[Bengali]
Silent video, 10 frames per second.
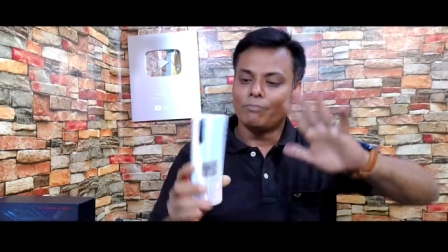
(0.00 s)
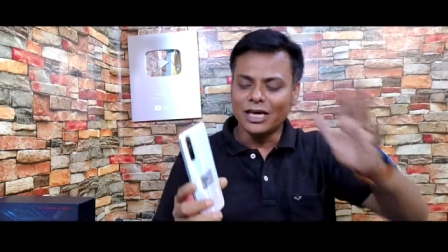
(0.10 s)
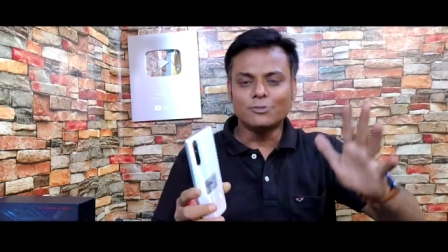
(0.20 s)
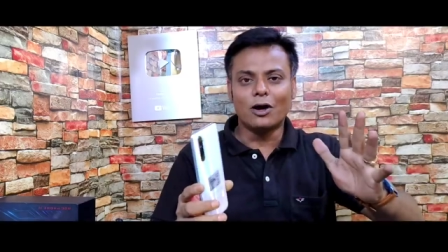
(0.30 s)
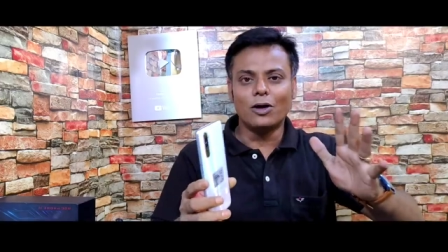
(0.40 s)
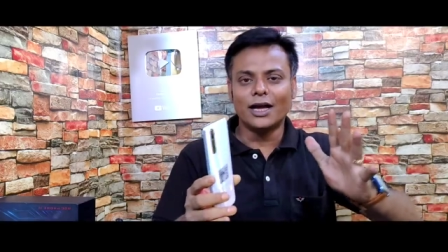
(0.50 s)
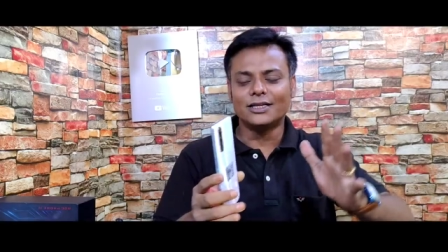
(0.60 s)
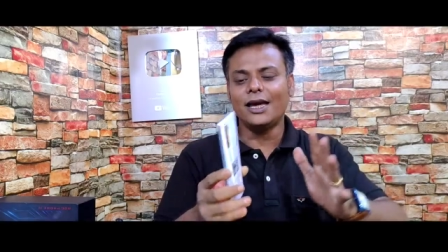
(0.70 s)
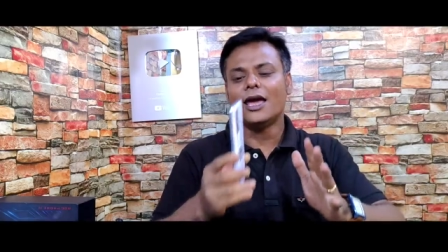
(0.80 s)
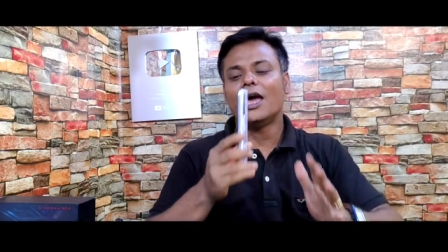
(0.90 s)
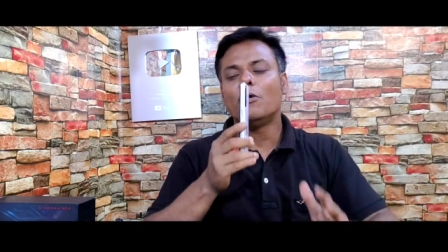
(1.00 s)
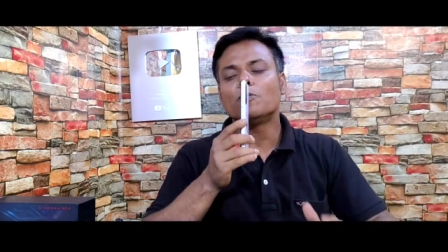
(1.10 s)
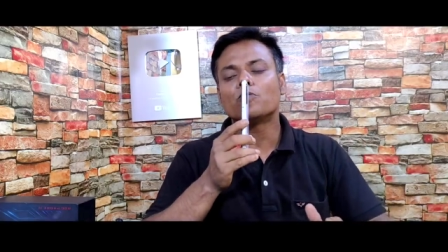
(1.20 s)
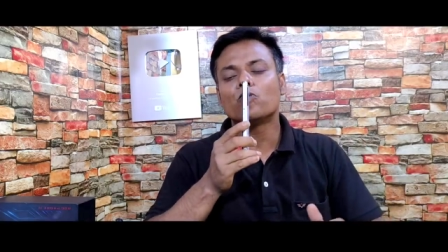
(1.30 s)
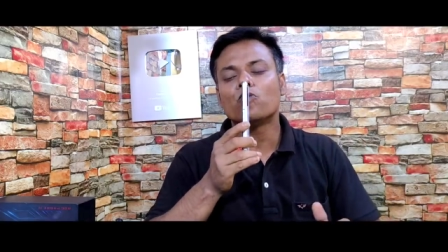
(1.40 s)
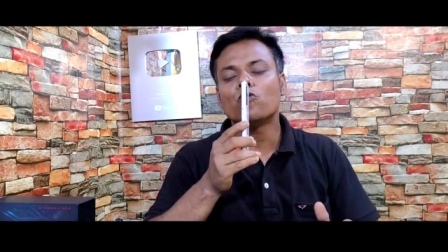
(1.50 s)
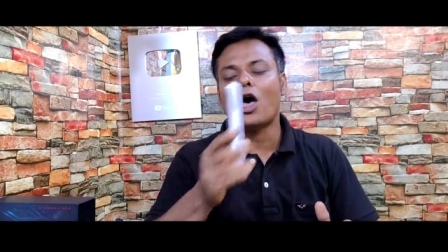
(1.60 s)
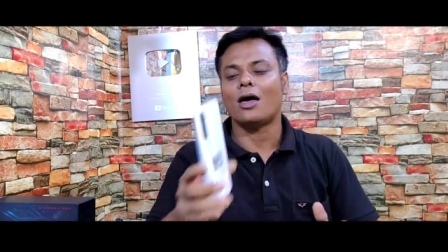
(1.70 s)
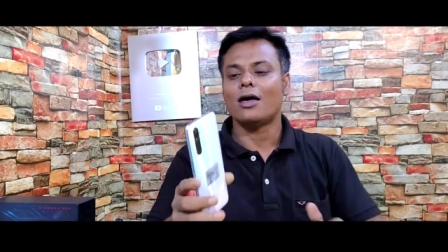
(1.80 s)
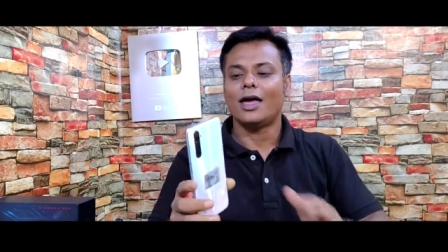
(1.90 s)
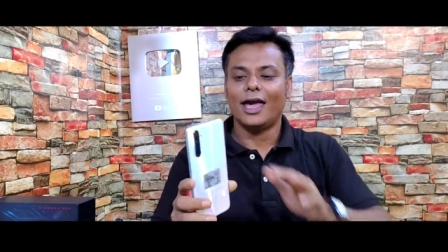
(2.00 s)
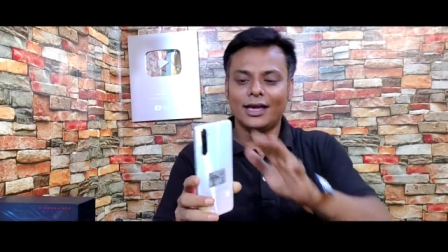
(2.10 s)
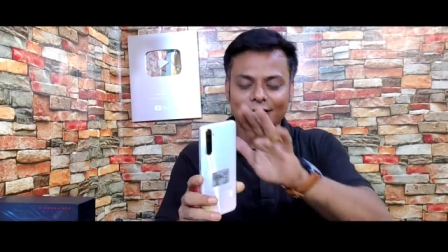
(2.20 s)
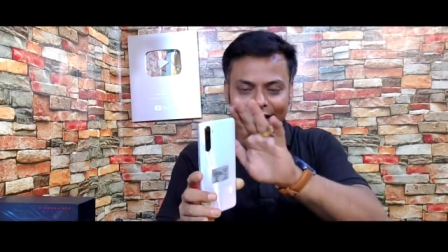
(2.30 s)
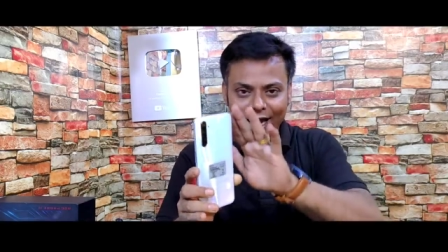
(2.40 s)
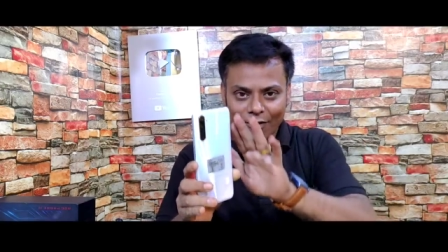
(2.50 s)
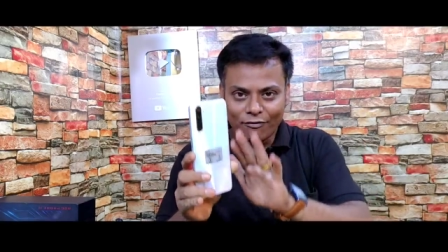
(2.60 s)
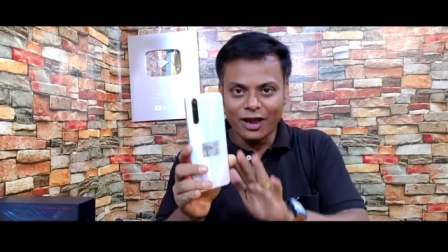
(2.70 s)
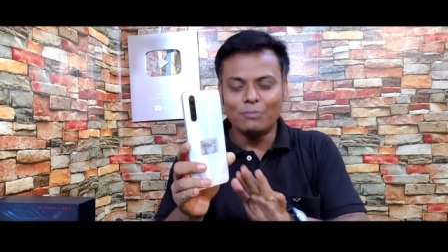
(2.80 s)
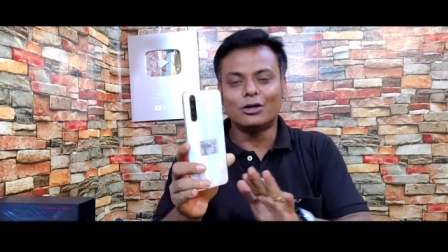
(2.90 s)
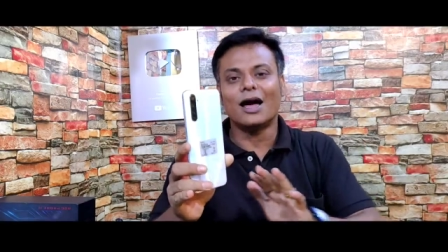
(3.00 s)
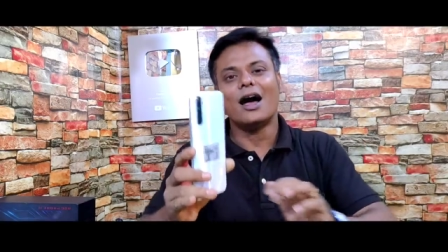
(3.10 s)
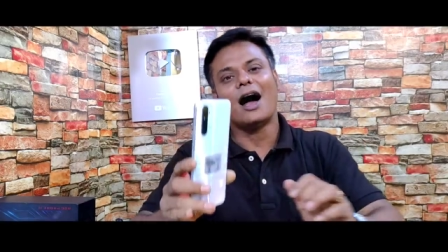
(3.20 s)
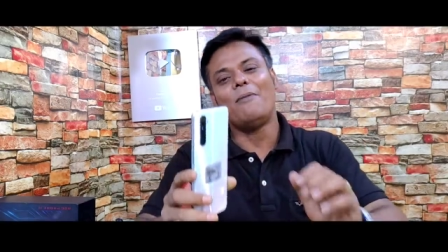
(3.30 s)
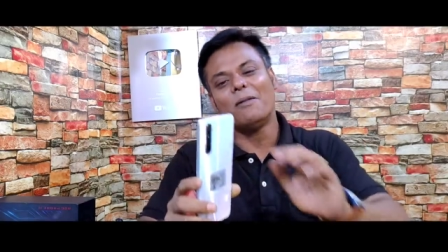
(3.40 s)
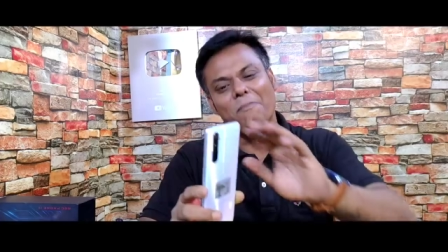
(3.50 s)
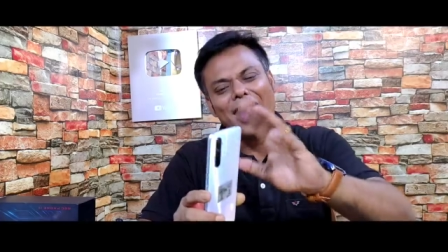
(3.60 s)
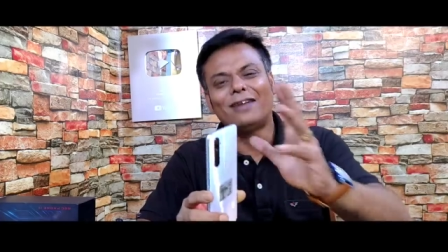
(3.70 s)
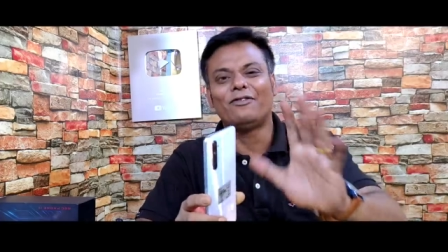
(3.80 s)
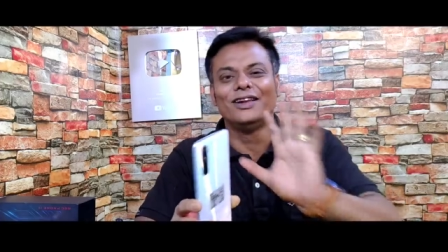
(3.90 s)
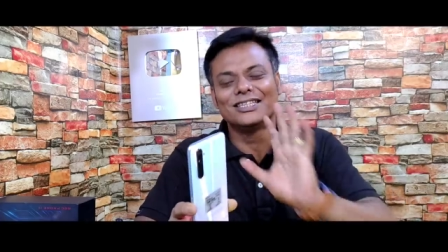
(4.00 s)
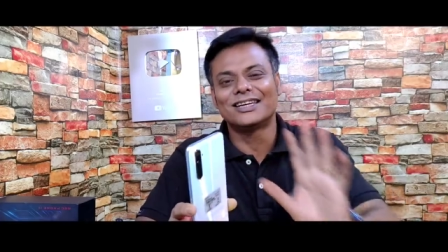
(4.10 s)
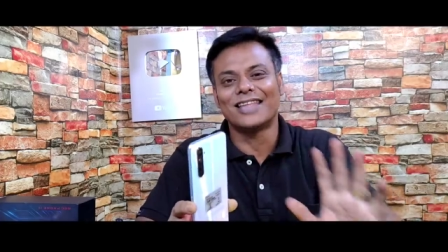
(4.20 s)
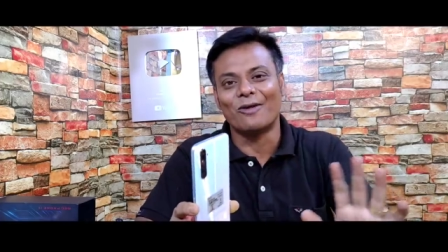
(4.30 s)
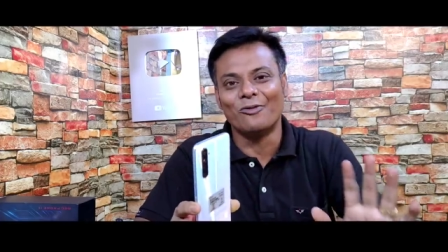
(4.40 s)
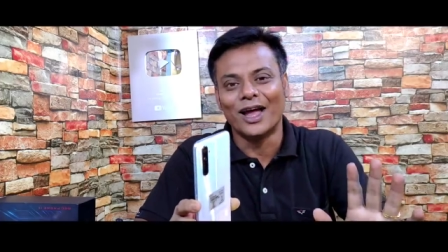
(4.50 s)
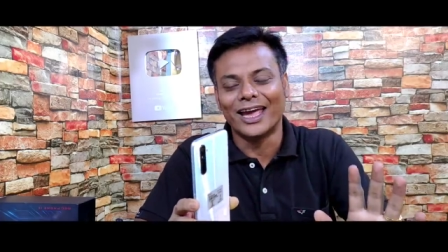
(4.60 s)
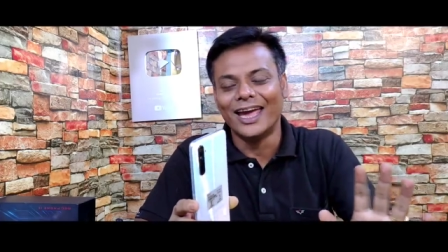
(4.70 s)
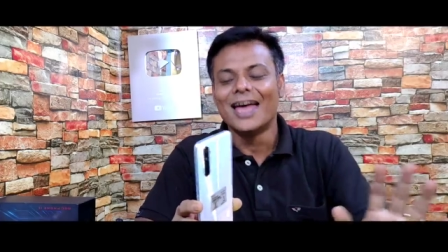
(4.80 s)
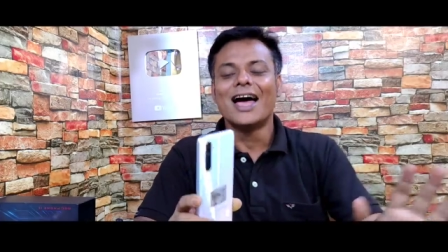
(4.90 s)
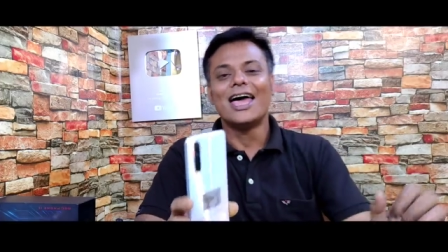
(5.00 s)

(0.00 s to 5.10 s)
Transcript: বেশ ভালো লেগেছে এবং এই যে ফ্রেমটা আমার ম্যাট ফিনিশটা দারুণ লাগে